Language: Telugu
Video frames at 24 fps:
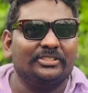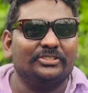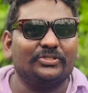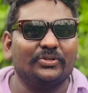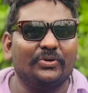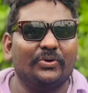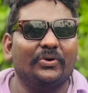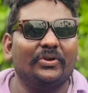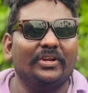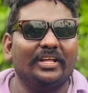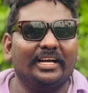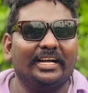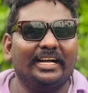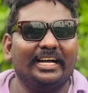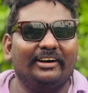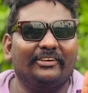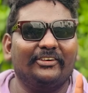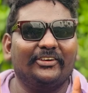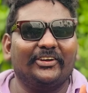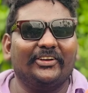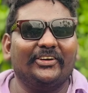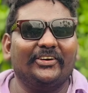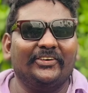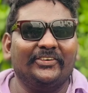సోలోగా
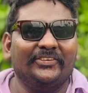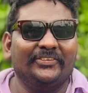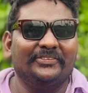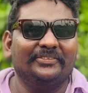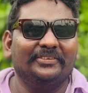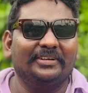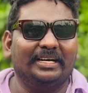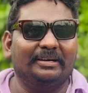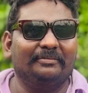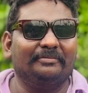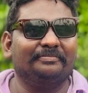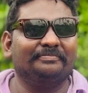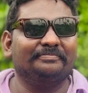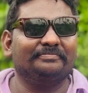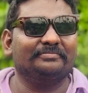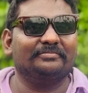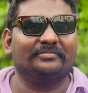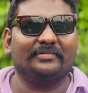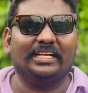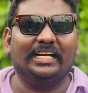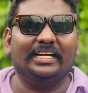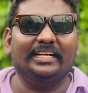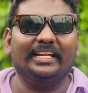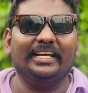ఉన్నాం
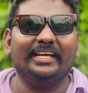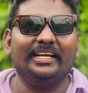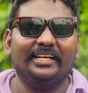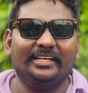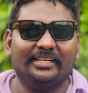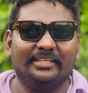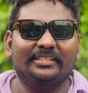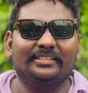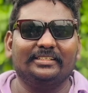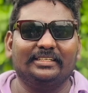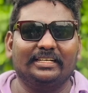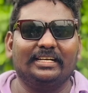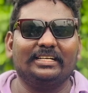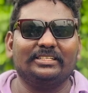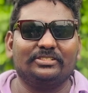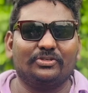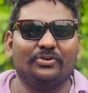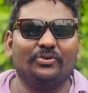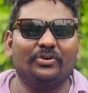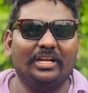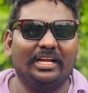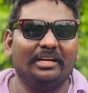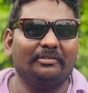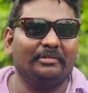అంటే ఇంకా
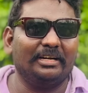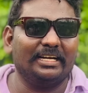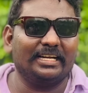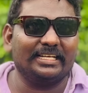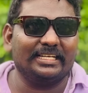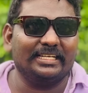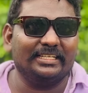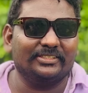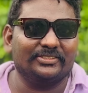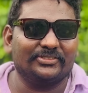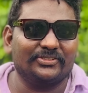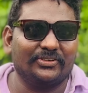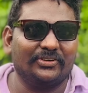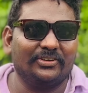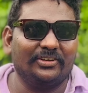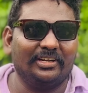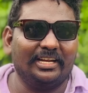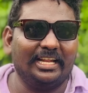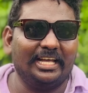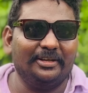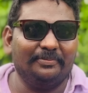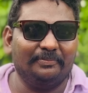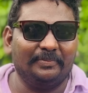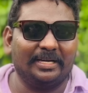సోలో అనమాట సోలో
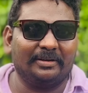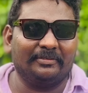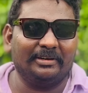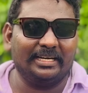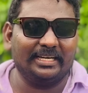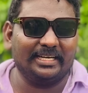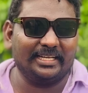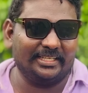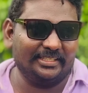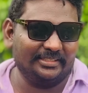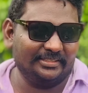లైఫ్ అనమాట